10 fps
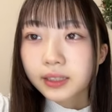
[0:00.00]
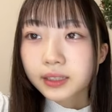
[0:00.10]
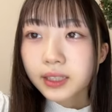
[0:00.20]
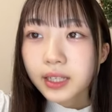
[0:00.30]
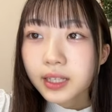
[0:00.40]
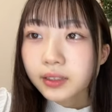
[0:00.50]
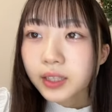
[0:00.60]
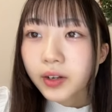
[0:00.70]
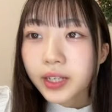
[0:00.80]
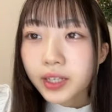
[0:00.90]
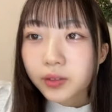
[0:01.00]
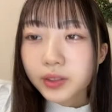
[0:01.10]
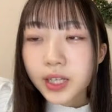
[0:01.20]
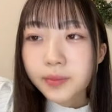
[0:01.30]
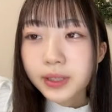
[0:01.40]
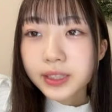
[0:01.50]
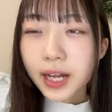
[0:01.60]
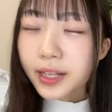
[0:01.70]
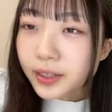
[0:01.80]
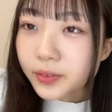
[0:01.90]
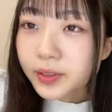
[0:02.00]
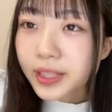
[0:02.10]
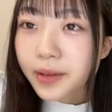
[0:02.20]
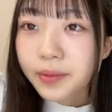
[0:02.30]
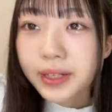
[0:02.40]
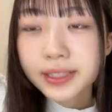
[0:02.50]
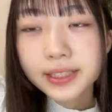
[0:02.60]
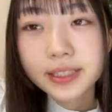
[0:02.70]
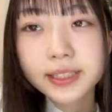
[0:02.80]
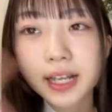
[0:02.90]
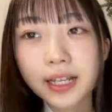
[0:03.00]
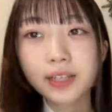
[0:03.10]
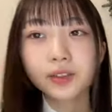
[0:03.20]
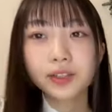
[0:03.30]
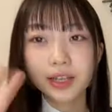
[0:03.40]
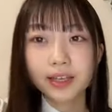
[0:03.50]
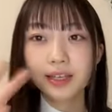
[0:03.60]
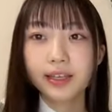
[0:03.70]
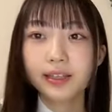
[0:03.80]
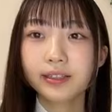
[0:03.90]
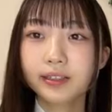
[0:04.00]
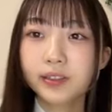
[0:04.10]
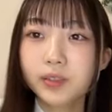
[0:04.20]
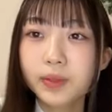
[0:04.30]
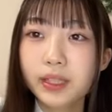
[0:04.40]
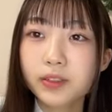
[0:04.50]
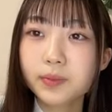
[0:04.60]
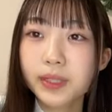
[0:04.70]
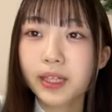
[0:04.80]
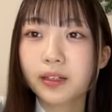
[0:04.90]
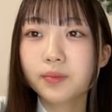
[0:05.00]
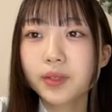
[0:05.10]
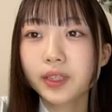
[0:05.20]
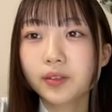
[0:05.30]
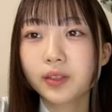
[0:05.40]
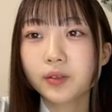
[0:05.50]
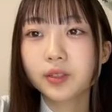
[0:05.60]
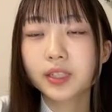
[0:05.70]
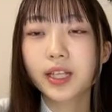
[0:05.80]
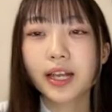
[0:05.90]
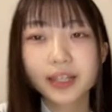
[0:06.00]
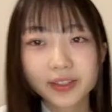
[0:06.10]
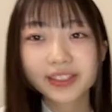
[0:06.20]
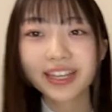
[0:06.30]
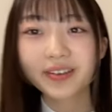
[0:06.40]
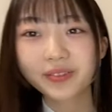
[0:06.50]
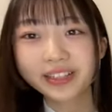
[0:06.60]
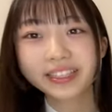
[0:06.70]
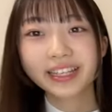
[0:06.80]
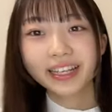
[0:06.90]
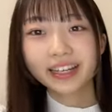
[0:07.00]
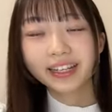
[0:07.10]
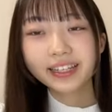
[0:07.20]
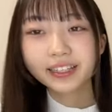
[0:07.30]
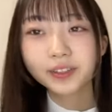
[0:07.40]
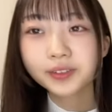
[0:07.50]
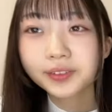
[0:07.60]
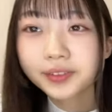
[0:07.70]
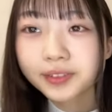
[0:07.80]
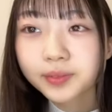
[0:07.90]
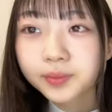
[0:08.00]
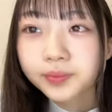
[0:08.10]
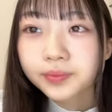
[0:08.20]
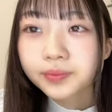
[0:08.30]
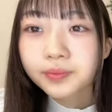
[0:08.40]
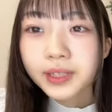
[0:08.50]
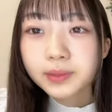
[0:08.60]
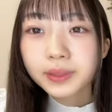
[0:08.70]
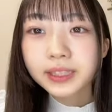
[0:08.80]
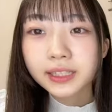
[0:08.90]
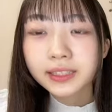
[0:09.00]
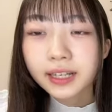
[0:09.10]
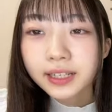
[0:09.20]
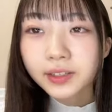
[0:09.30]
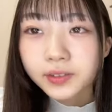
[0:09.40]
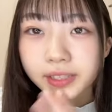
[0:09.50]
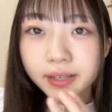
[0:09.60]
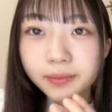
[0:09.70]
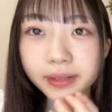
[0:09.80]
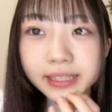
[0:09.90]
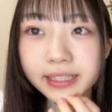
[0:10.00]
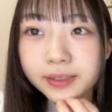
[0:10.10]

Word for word: 素敵な歌をありがとうございましたありがとうございますありがとうねおすみーたんおすみーたんみーちんの歌声好きでありがとうございますありがとうパチパチたくさんありがとうございます